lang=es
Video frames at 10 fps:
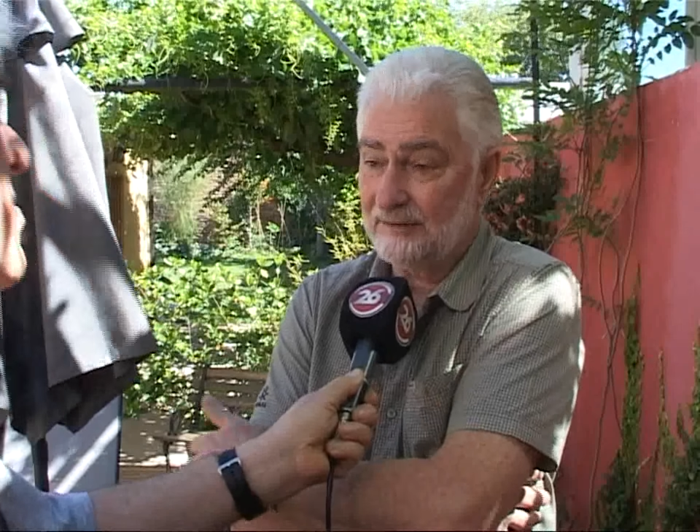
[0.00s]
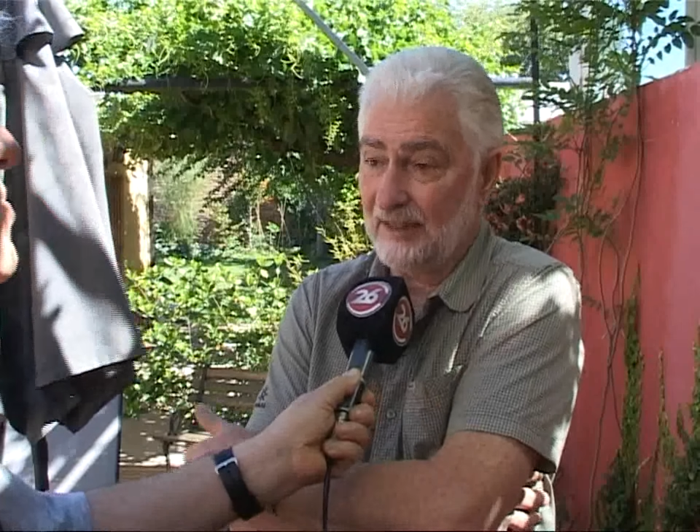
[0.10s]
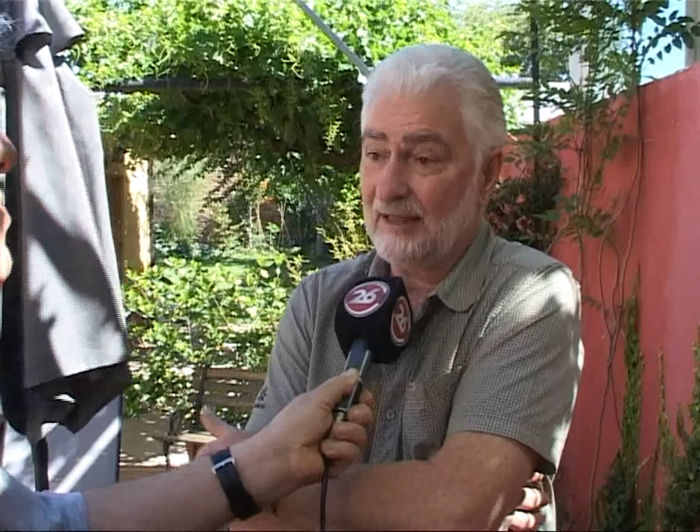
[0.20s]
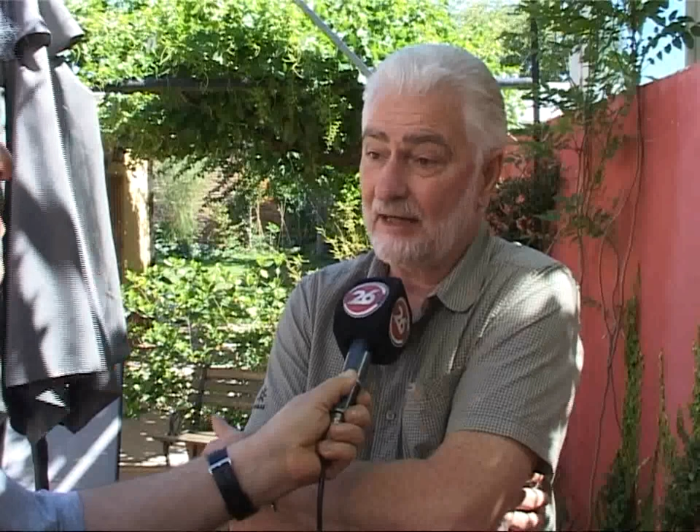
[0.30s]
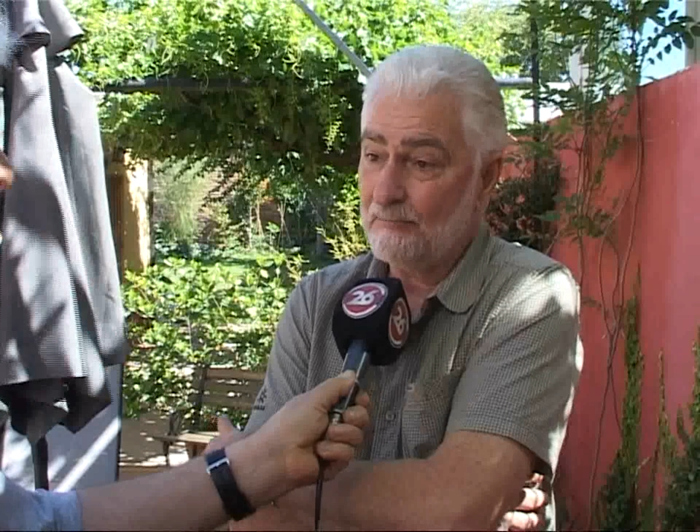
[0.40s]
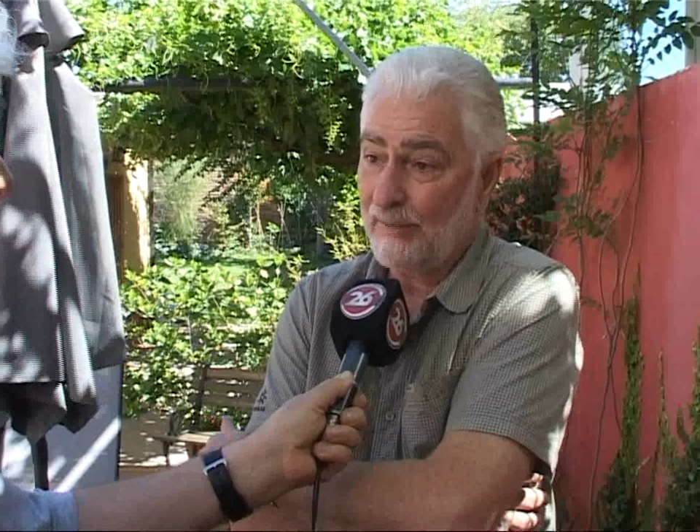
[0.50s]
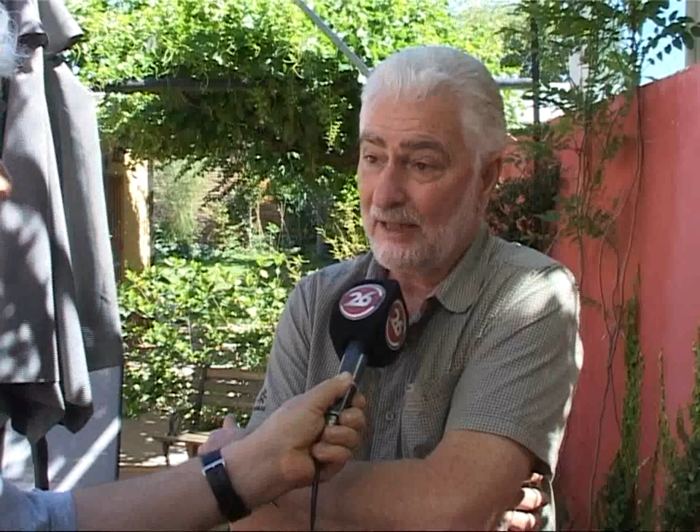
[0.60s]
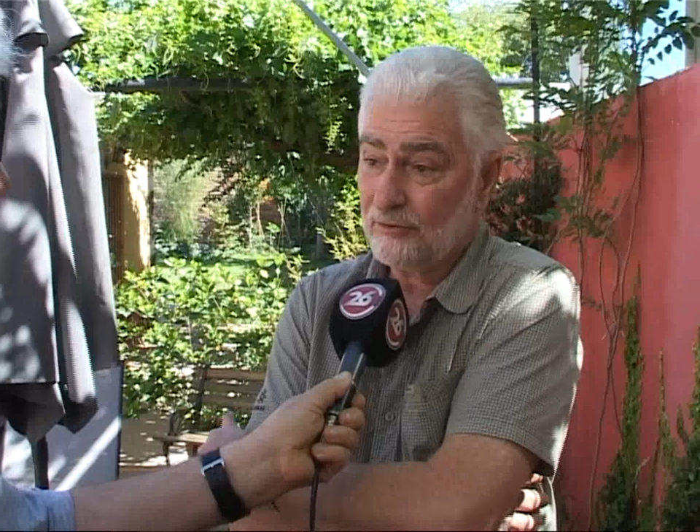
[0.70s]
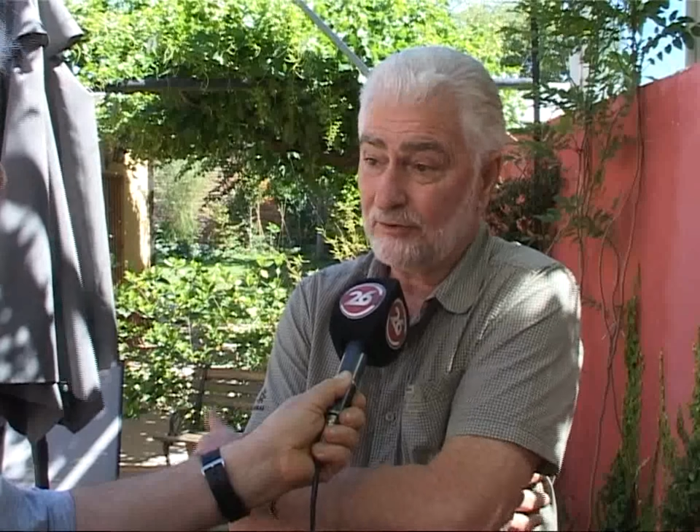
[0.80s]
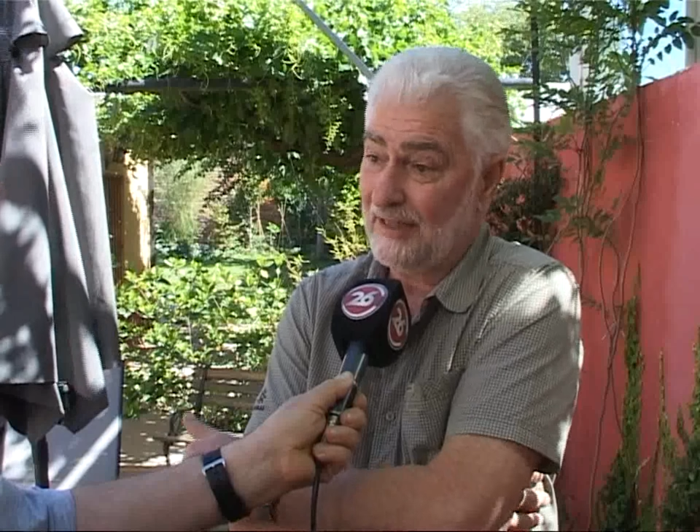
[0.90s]
tenga
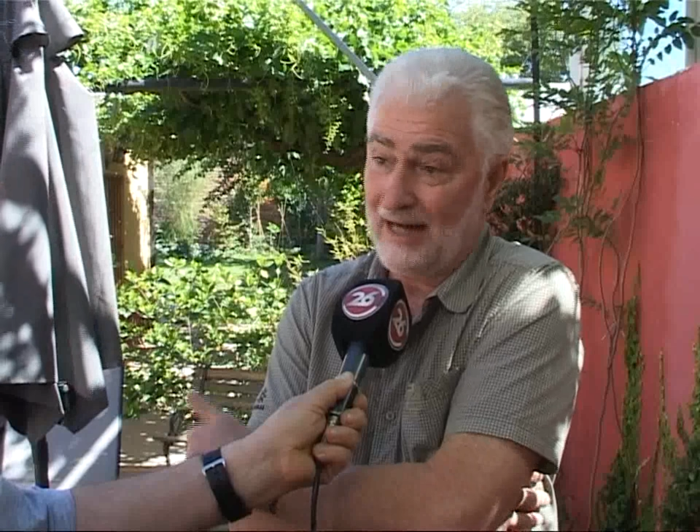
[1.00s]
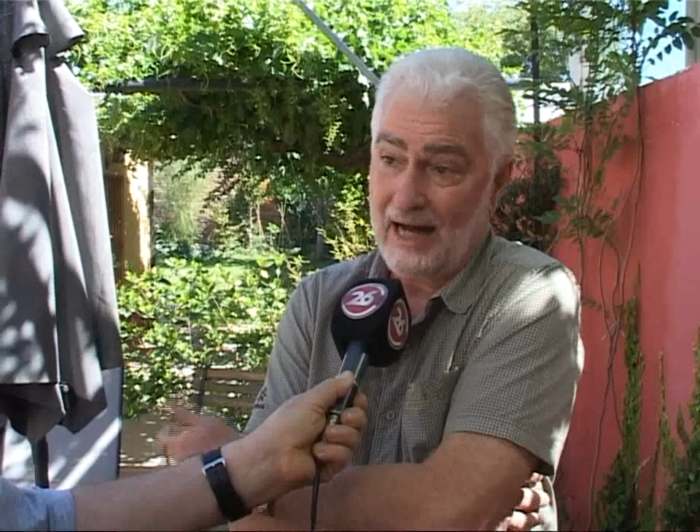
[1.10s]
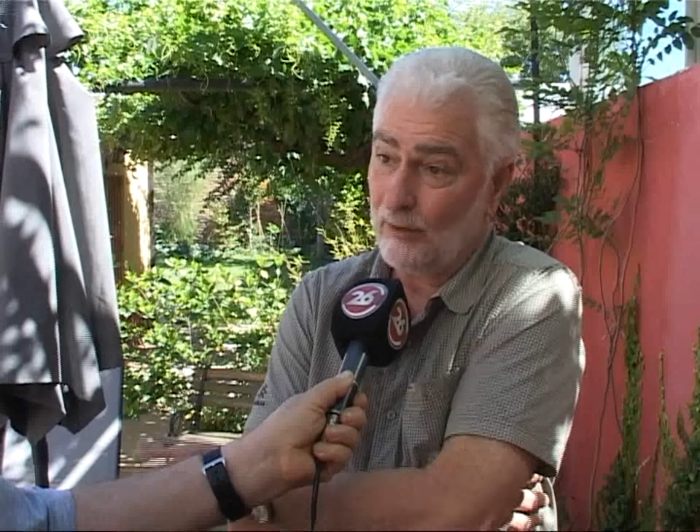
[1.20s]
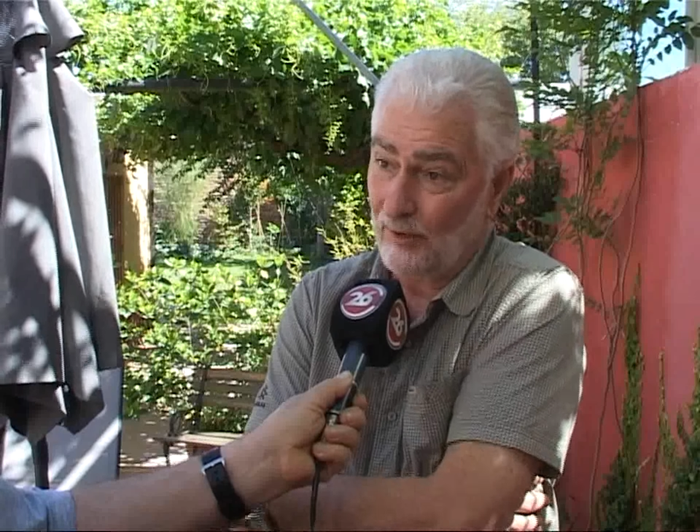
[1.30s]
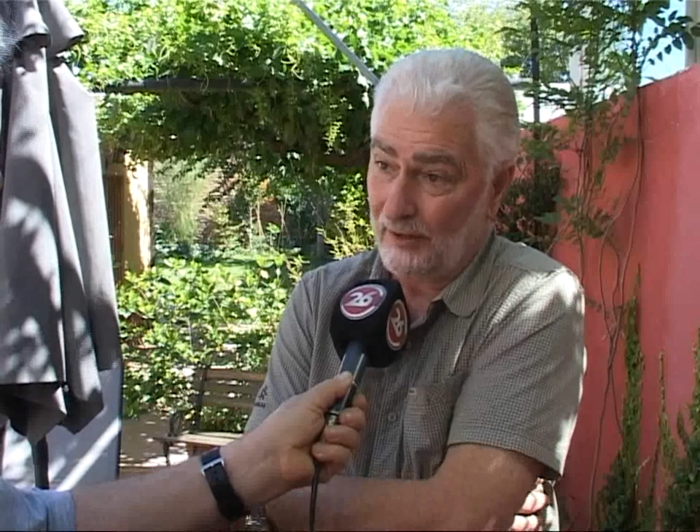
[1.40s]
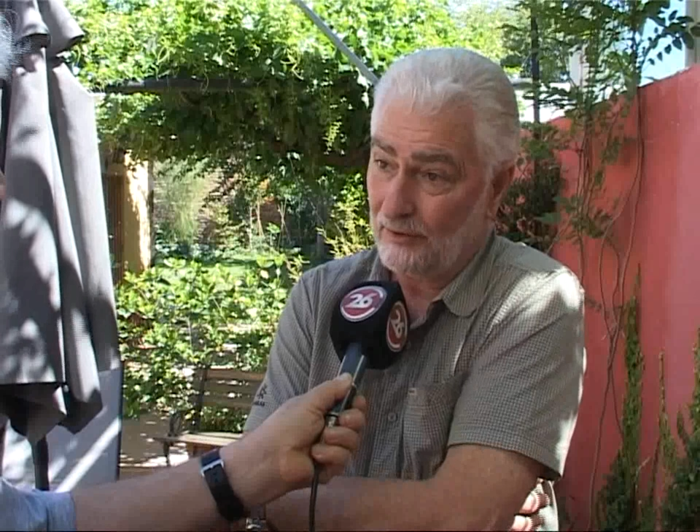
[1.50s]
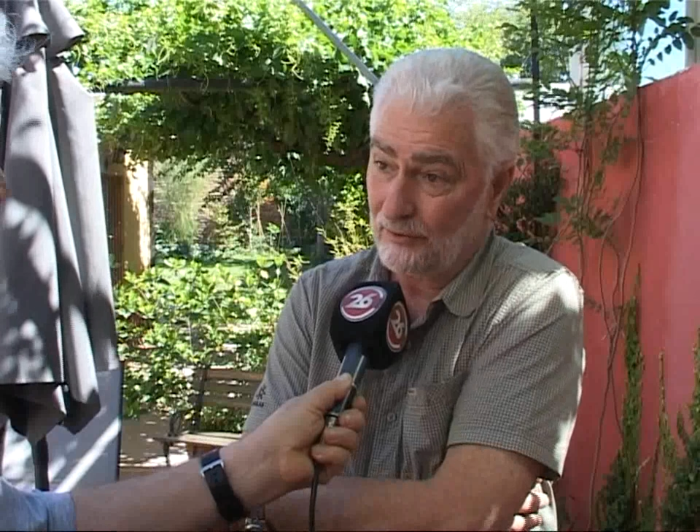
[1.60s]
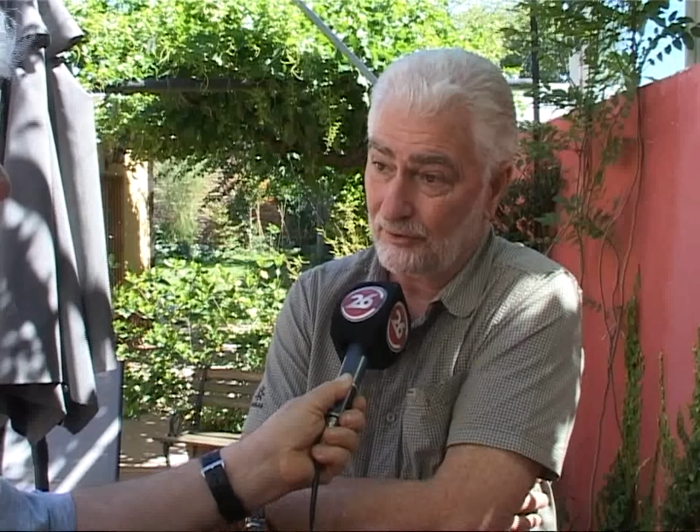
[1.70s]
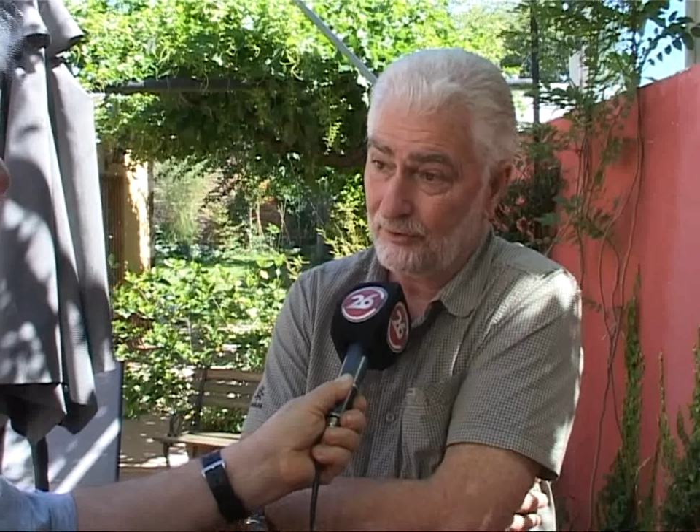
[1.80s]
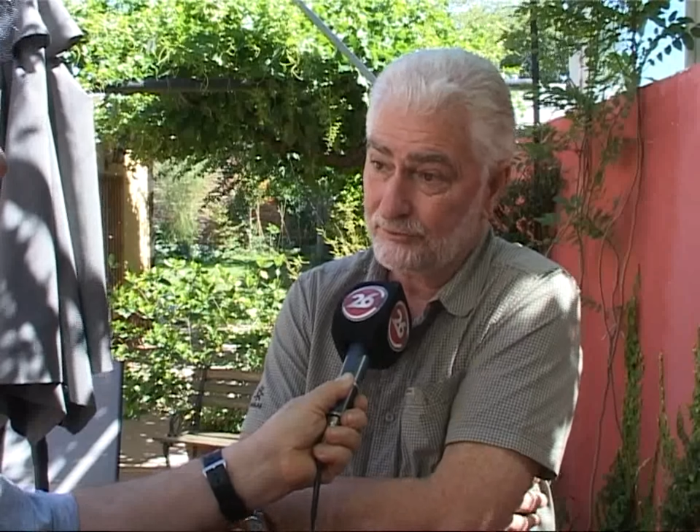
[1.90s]
impacto en las aguas de
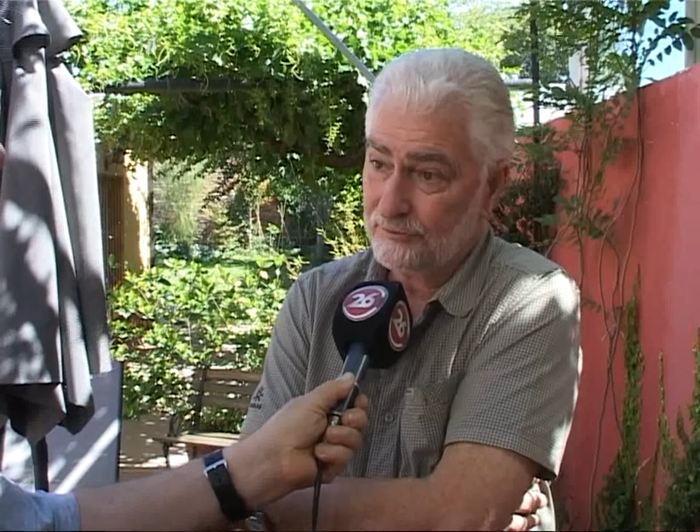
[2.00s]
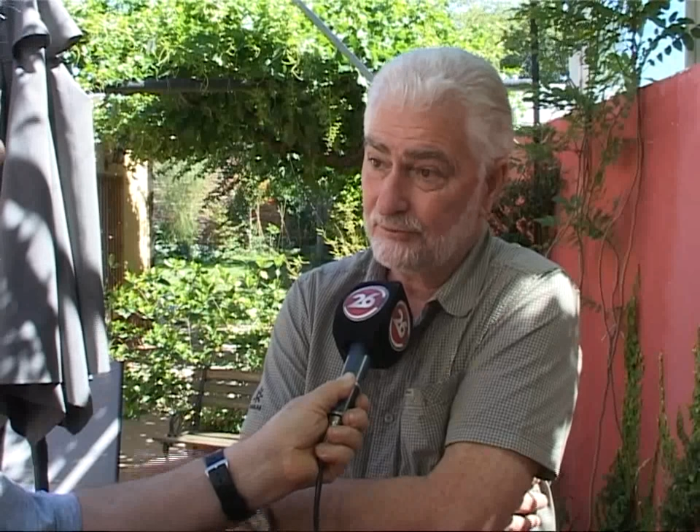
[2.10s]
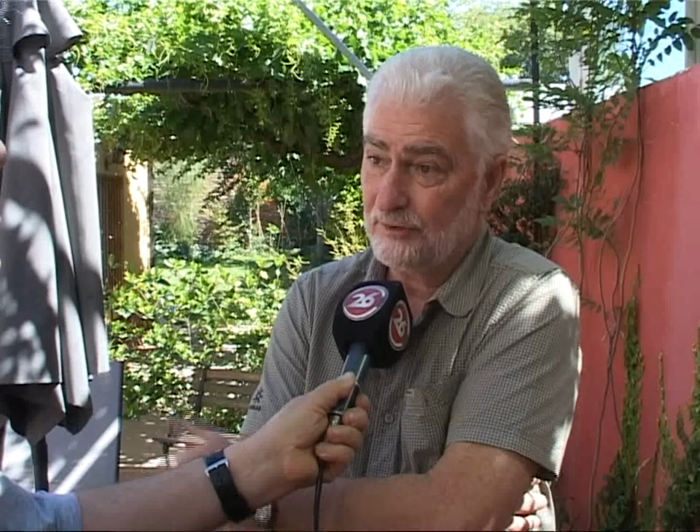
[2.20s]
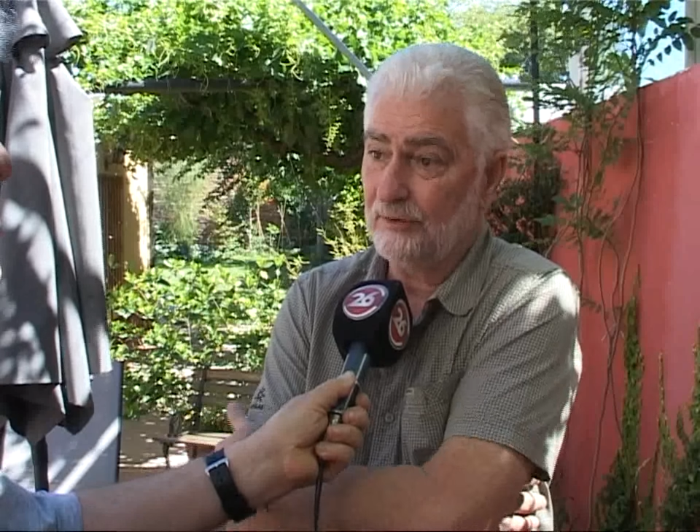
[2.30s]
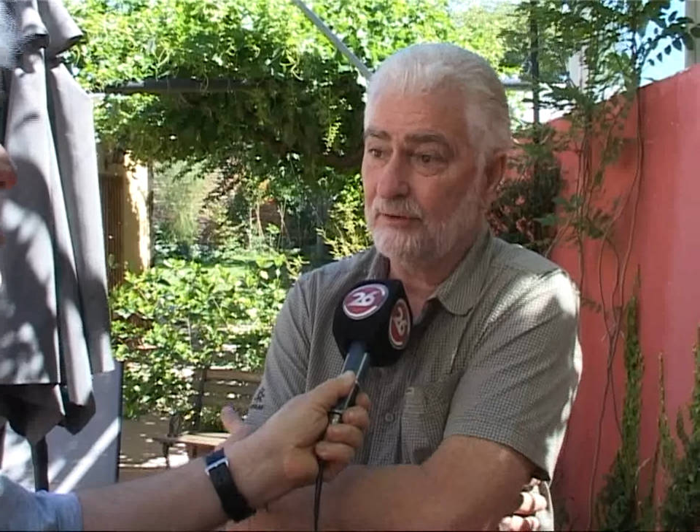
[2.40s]
los ríos,